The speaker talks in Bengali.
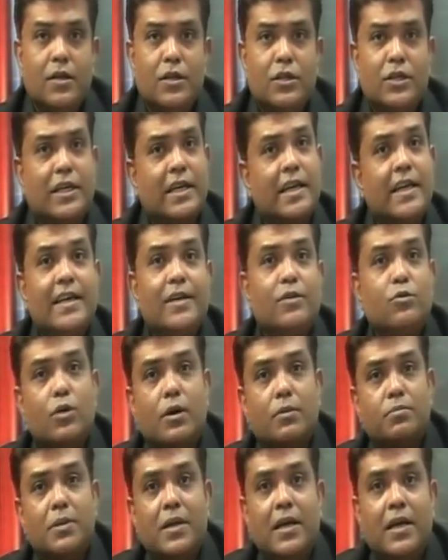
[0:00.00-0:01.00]
সেখানে কিন্তু
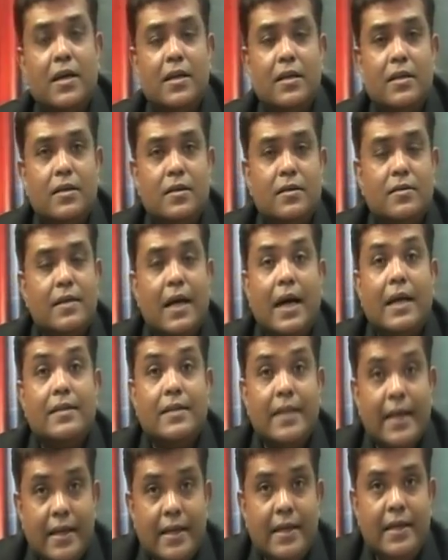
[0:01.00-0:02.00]
আপনারা স্থান
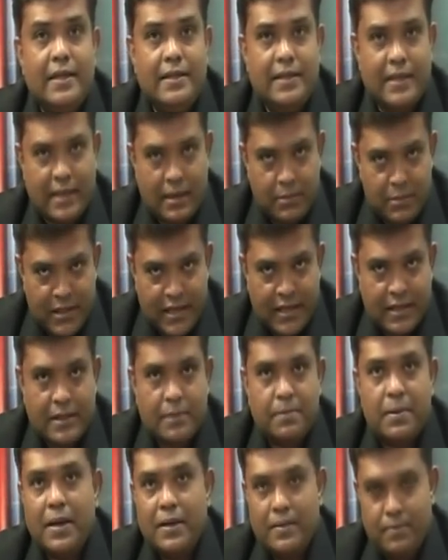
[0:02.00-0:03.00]
দেননি যেটা আমি দেখতে
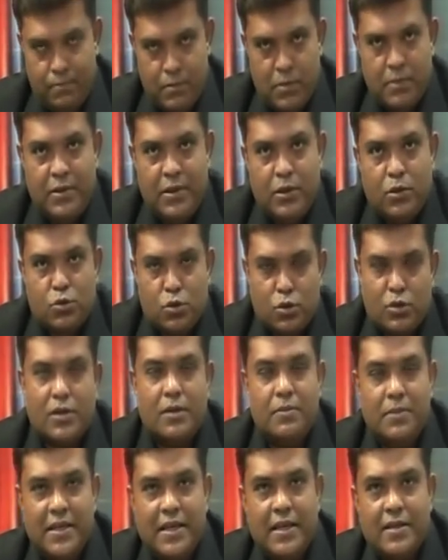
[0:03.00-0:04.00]
পাই বিভিন্ন
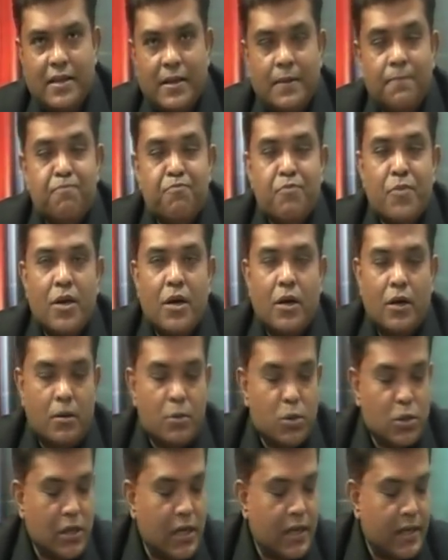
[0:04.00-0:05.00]
সোশ্যাল মিডিয়াতে
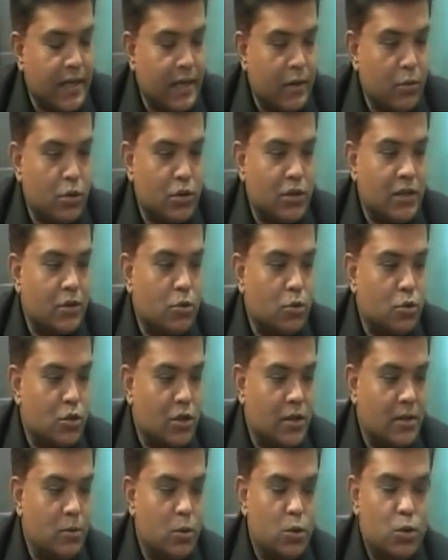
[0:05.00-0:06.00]
নমস্কার কে রয়েছেন
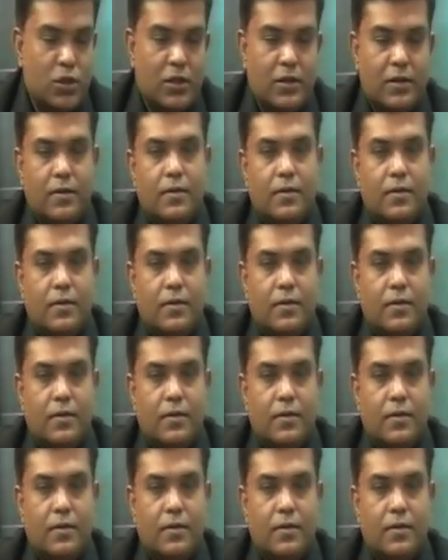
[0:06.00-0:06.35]
থেকে বলছেন